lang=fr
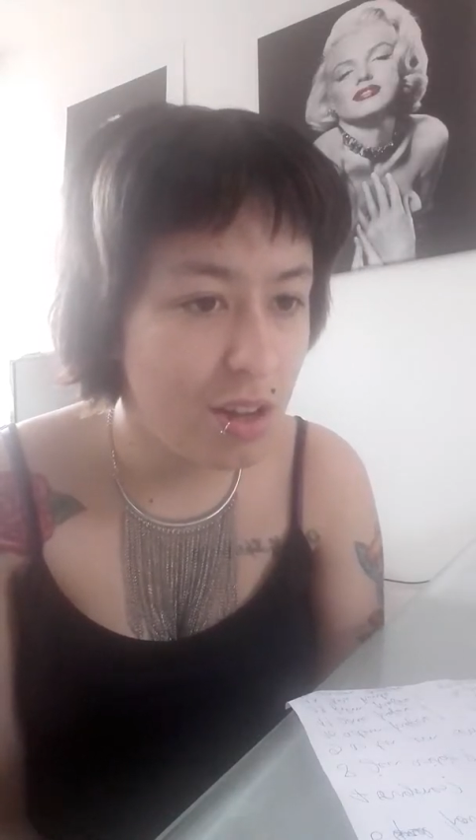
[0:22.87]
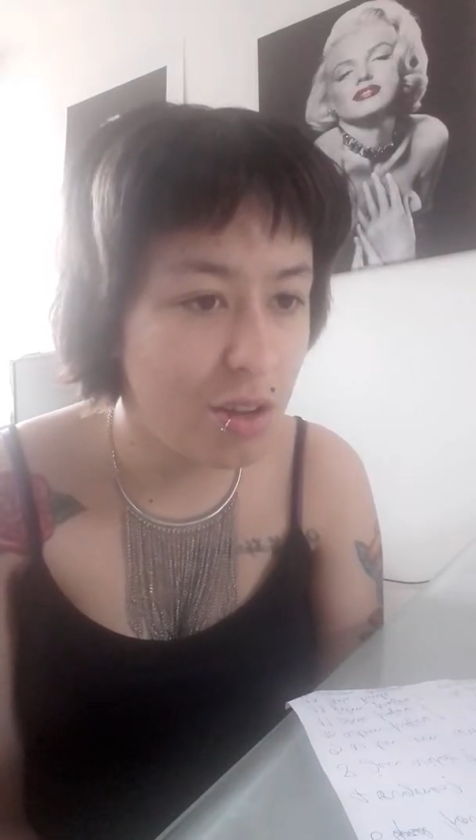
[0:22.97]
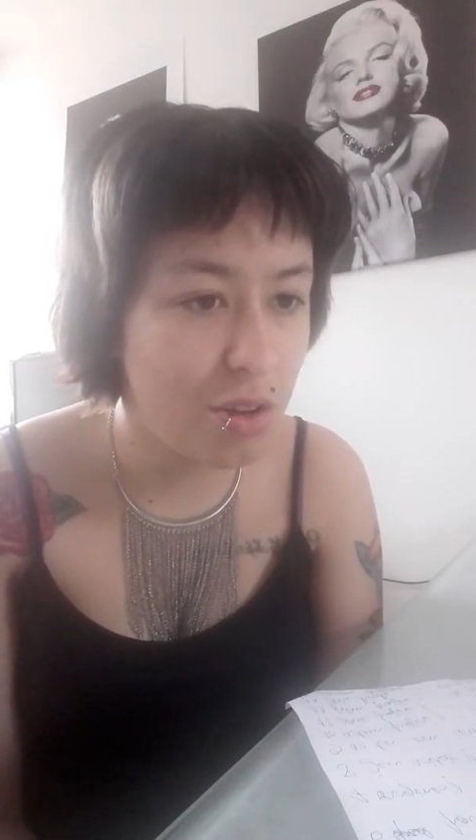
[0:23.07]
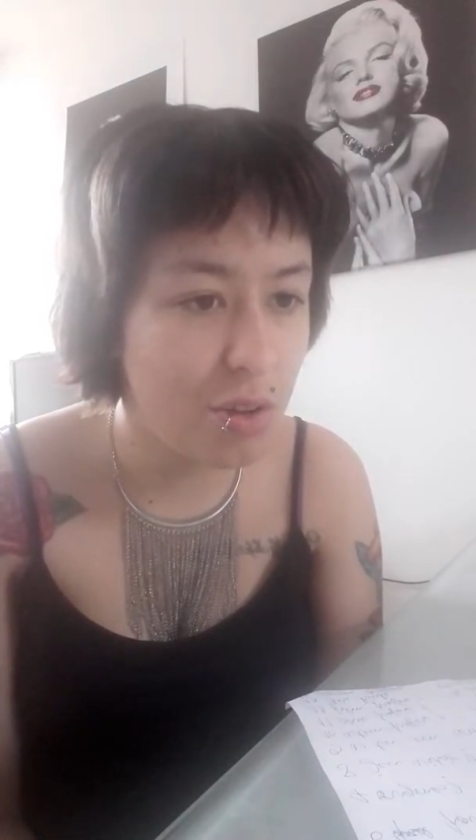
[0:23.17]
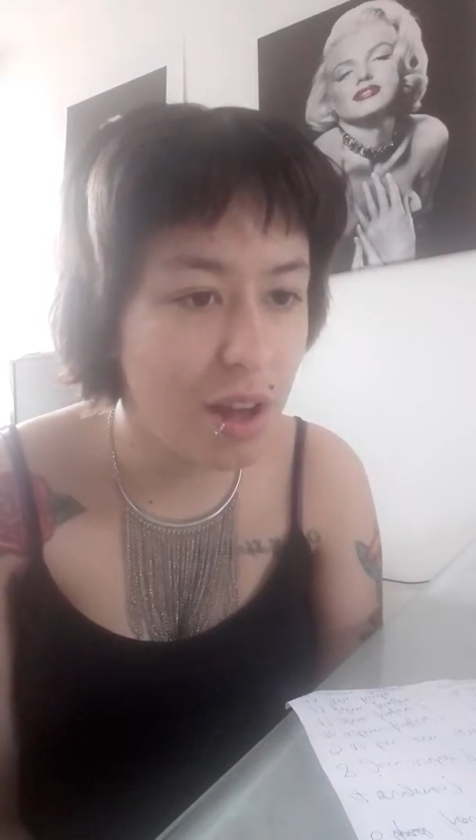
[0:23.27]

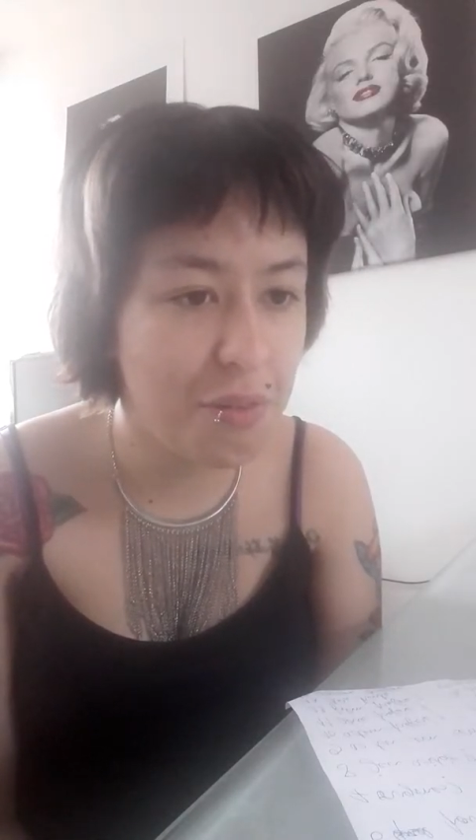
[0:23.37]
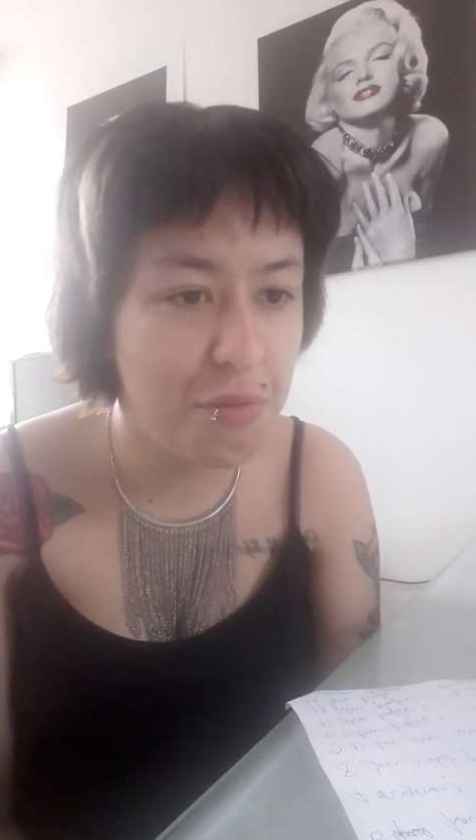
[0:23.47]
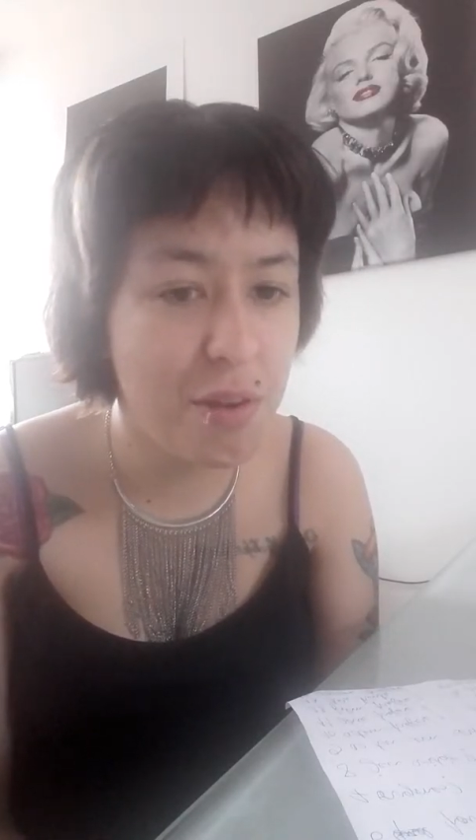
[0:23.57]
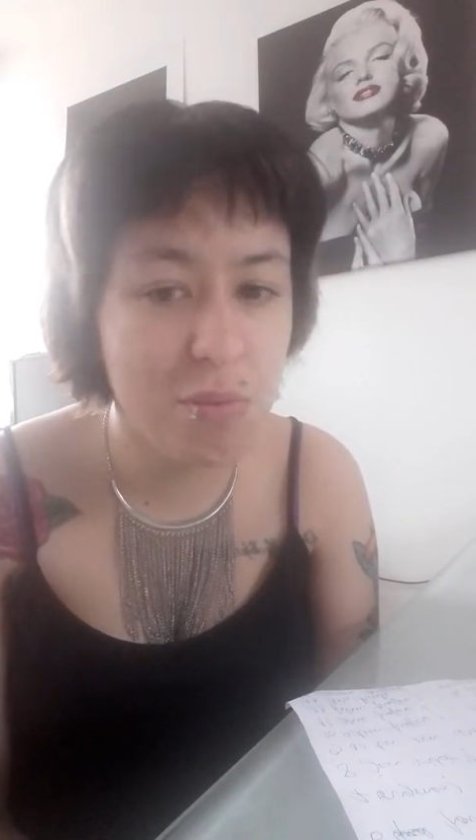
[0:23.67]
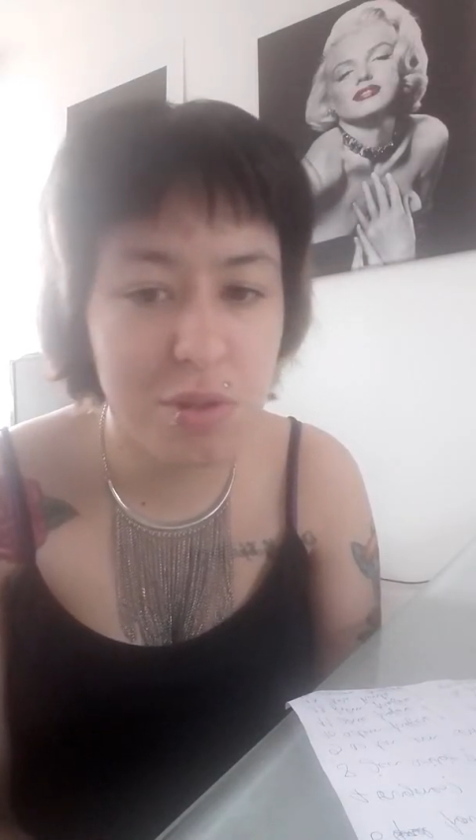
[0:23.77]
Euh, un
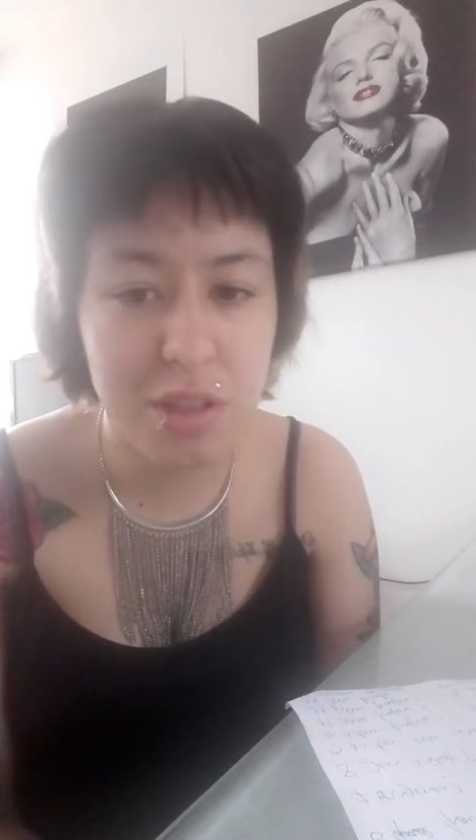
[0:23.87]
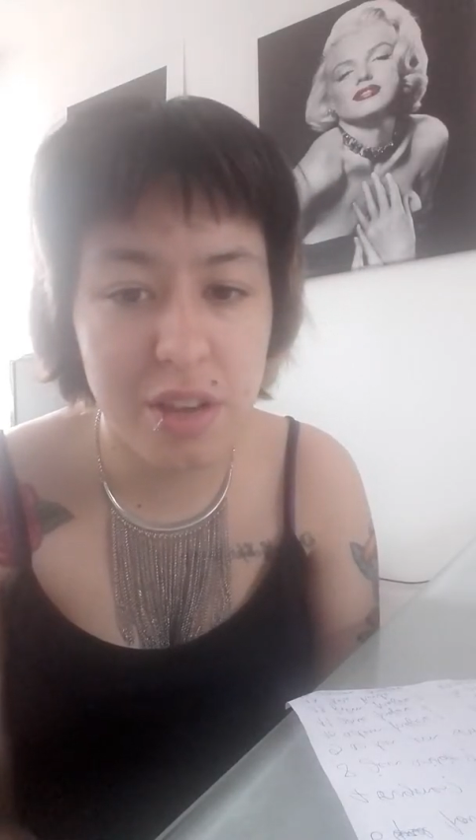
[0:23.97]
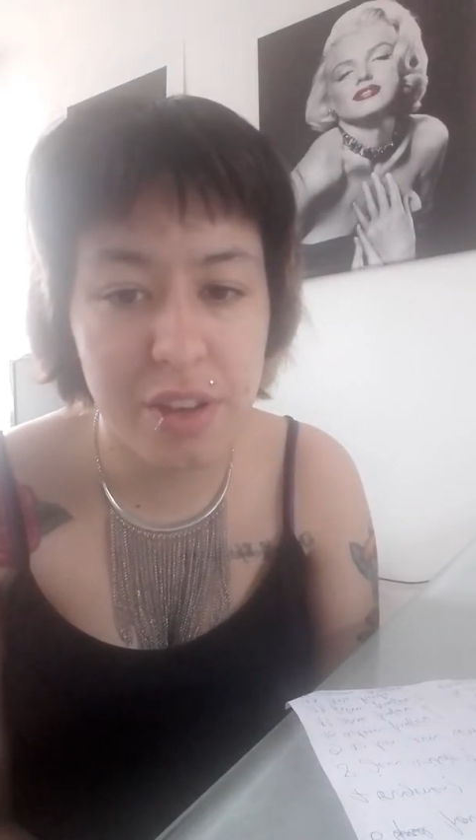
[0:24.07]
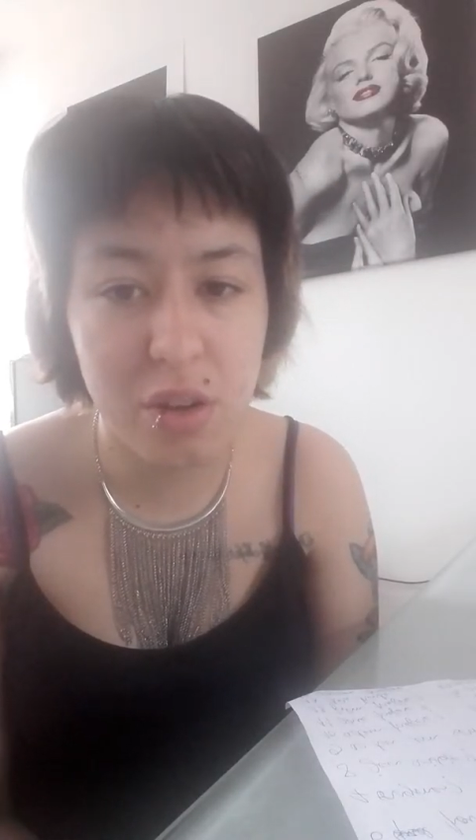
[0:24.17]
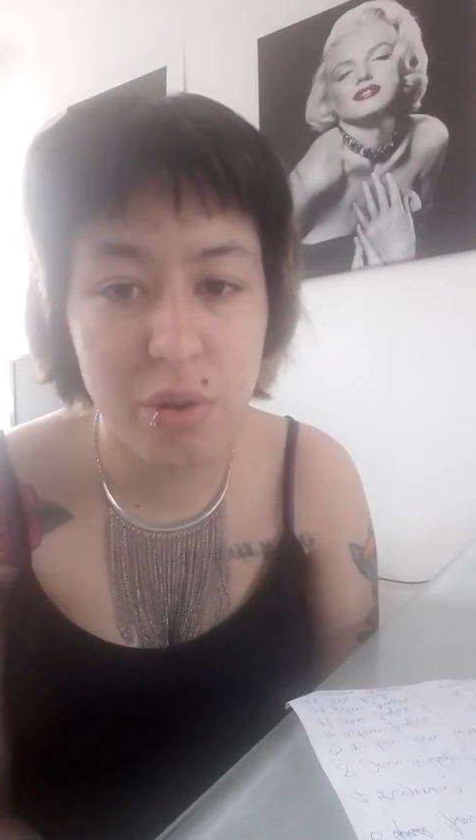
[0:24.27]
film
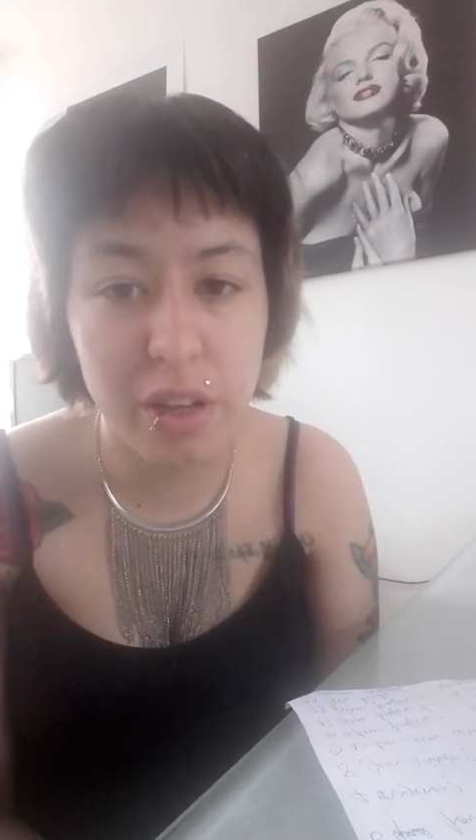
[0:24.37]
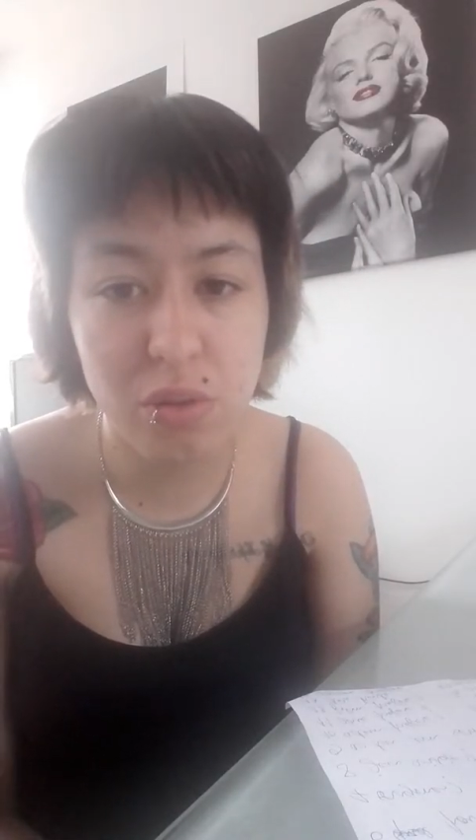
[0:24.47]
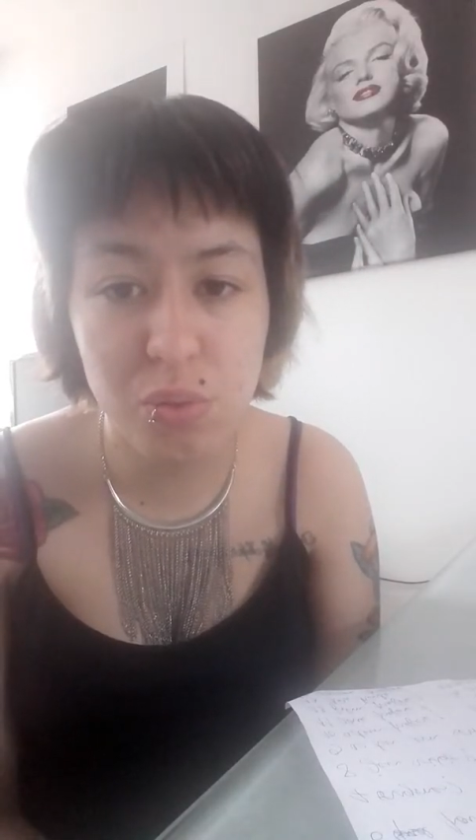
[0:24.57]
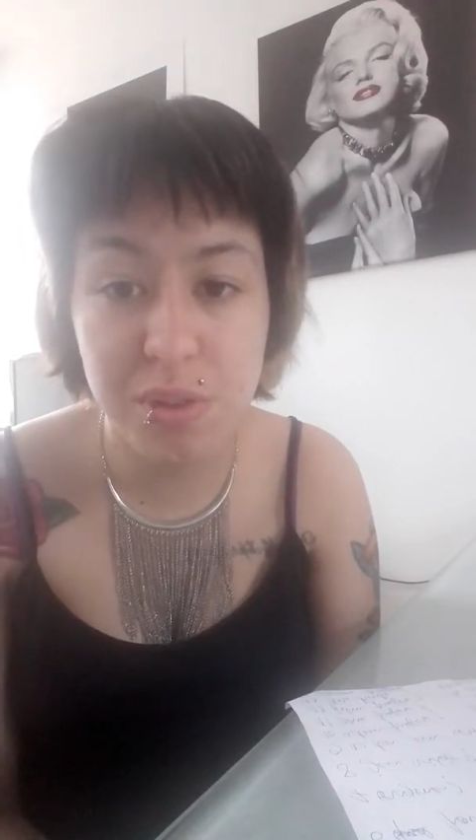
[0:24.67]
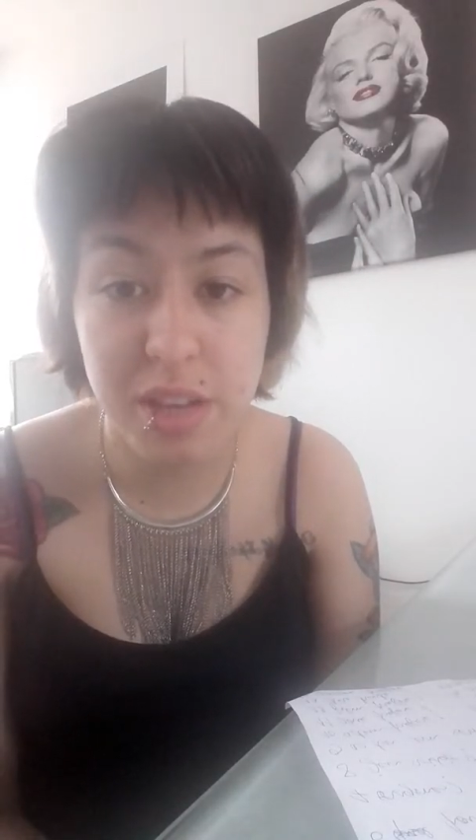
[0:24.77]
aussi avec
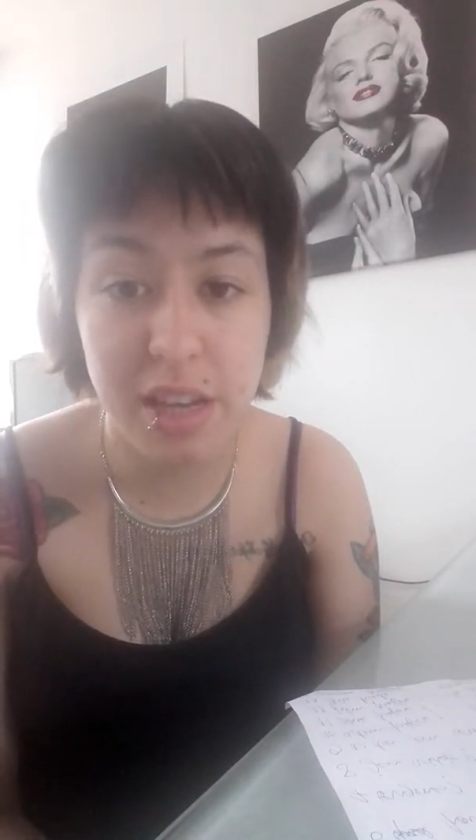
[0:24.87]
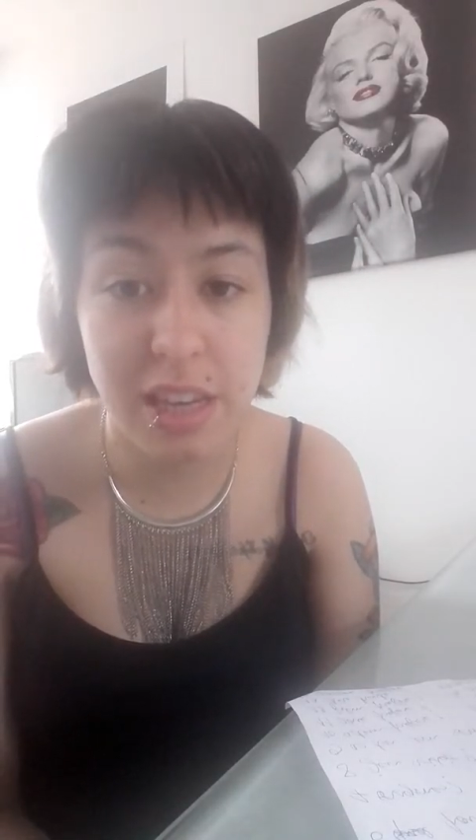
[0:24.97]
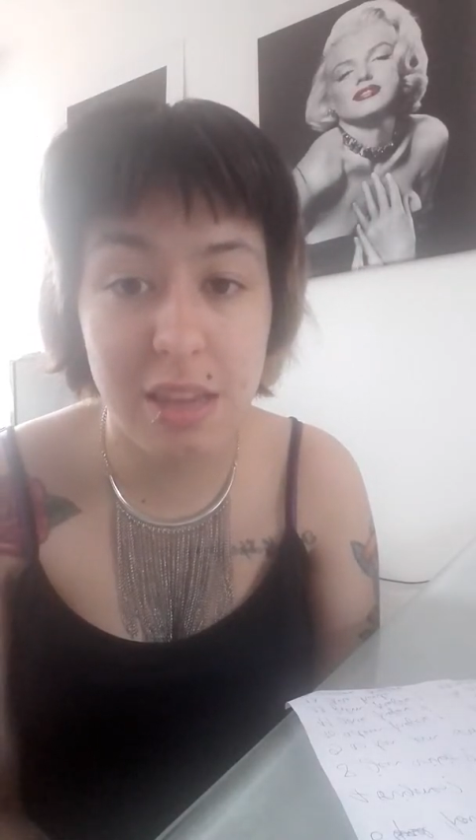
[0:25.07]
Corinne Touzet